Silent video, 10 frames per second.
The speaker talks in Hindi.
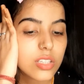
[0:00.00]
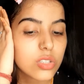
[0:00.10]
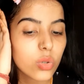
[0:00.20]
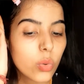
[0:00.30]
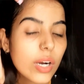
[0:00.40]

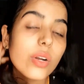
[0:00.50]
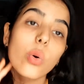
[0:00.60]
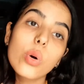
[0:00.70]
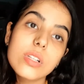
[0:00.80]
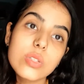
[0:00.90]
सो एंड
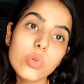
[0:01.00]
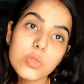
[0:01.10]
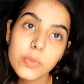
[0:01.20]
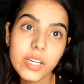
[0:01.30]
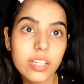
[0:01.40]
ऑल्सो
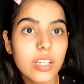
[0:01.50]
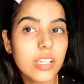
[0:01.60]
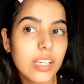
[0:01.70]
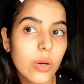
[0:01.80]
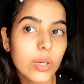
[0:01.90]
उसमें
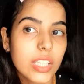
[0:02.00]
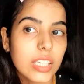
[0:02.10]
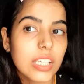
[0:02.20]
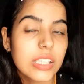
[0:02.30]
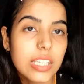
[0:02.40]
लिखा हुआ था
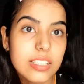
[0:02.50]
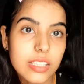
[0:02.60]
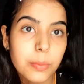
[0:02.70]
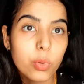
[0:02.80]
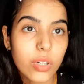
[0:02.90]
कि दीज आर
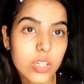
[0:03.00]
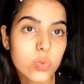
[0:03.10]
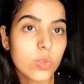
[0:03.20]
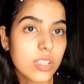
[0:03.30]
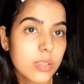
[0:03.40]
द
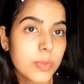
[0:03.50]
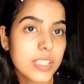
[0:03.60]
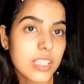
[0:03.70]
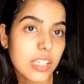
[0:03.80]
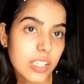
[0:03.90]
प्रोडक्ट्स विल बी
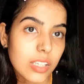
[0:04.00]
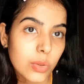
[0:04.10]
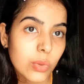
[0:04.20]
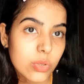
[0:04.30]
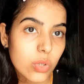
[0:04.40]
सेंडिंग
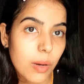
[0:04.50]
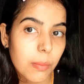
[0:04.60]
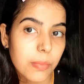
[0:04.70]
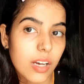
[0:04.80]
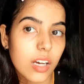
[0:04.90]
यू सो आप
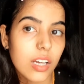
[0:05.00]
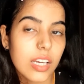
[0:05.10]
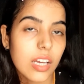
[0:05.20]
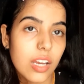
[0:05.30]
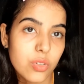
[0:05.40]
अपना
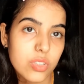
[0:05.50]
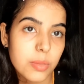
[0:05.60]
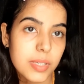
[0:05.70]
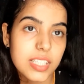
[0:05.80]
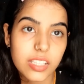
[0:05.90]
एड्रेस
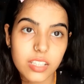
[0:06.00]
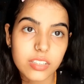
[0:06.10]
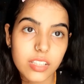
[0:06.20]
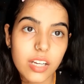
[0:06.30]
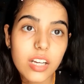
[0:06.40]
हमें सेंड कर
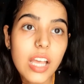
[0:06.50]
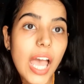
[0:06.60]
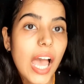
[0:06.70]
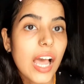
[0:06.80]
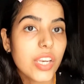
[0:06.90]
देना
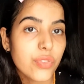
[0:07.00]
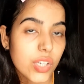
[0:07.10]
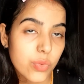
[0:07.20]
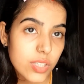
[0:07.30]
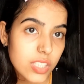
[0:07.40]
एंड इफ
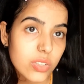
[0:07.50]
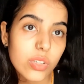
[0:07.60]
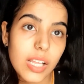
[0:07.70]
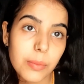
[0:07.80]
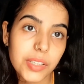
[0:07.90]
इंटरेस्टेड
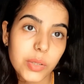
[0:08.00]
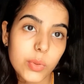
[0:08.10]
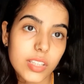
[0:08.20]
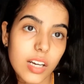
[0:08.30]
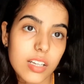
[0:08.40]
कोलेबरेटिंग
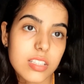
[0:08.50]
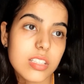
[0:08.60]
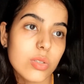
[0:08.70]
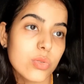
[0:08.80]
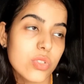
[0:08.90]
विद आस
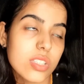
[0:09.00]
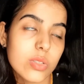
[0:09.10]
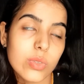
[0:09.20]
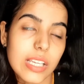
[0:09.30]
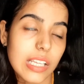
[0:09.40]
सो जस्ट
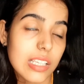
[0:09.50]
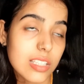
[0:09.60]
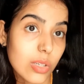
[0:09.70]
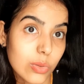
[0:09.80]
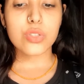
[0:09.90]
टू लेट एस
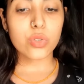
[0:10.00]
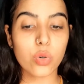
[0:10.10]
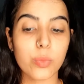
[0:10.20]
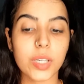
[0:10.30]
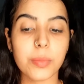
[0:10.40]
नो
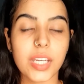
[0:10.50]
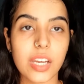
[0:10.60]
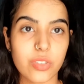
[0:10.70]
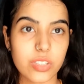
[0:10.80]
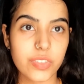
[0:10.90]
सो मैंने मेरे
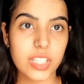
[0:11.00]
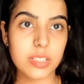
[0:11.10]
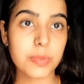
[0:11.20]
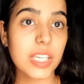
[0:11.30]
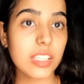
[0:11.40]
एड्रेस वगैरह
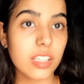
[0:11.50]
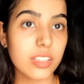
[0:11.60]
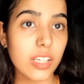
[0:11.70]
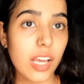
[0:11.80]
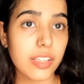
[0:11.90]
सब सेंड कर
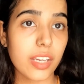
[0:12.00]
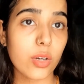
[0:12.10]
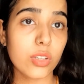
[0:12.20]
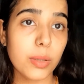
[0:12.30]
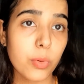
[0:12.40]
दिया एंड आई
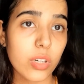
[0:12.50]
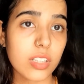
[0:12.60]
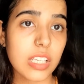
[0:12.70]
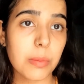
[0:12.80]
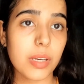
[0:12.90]
कॉट द
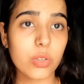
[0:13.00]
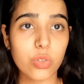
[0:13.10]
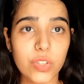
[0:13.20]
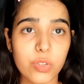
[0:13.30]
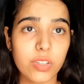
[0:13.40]
प्रोडक्ट एंड मैंने उनको
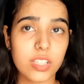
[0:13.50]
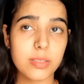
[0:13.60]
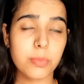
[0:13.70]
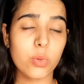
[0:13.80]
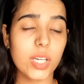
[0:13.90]
वीडियो वगैरह
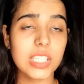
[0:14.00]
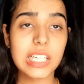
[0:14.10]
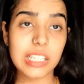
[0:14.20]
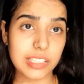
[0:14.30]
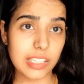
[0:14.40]
सब प्रोवाइड
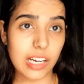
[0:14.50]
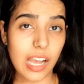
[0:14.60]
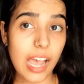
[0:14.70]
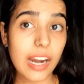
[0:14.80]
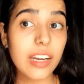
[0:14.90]
कर दिया
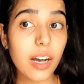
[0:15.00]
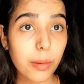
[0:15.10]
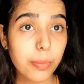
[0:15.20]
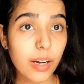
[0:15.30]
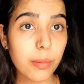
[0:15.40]
एंड
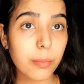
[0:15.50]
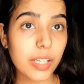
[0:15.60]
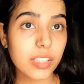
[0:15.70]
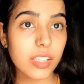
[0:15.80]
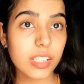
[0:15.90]
अब हम
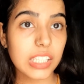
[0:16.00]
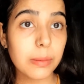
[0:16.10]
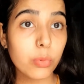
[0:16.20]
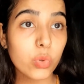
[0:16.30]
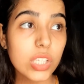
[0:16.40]
बात करते हैं कि ये
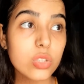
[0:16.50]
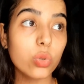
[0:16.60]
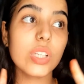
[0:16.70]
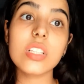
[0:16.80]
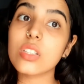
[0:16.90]
पूरी
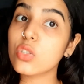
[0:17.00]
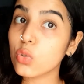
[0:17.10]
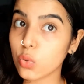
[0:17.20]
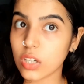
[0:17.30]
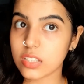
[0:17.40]
स्टोरी
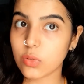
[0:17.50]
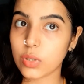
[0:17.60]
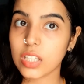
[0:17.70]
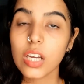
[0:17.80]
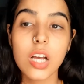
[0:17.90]
शुरू कहाँ से
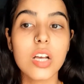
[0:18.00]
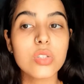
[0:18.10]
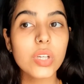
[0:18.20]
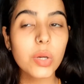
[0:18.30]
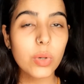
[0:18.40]
हुई सो
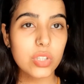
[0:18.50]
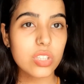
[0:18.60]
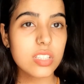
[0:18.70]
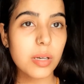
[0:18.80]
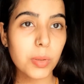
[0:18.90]
so, ये
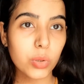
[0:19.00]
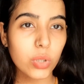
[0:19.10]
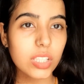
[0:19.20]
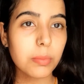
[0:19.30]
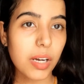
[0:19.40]
क्वेश्चन सब लोगों
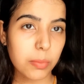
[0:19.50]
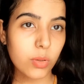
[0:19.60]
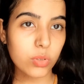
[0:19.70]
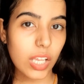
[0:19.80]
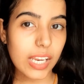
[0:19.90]
के दिमाग में
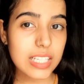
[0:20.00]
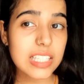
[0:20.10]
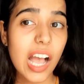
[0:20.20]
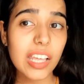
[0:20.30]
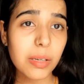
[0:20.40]
होता है लाइक
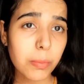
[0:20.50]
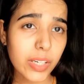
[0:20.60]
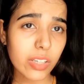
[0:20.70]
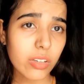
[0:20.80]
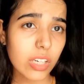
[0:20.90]
सारे
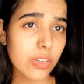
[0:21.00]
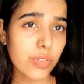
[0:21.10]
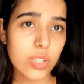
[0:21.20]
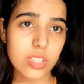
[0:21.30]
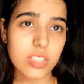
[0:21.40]
बिगनर
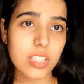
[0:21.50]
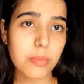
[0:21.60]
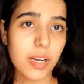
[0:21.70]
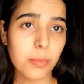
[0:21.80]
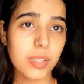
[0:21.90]
इन्फ्लुएंसर्स के
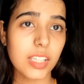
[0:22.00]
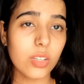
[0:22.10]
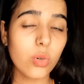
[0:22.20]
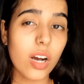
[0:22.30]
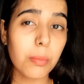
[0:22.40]
दिमाग में कि
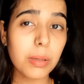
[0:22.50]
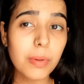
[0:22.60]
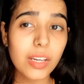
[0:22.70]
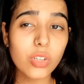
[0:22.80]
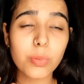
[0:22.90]
नो हमें
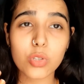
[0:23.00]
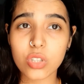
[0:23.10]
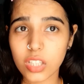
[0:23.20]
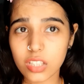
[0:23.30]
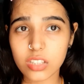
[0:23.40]
ब्रांड को अप्रोच
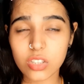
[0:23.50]
करने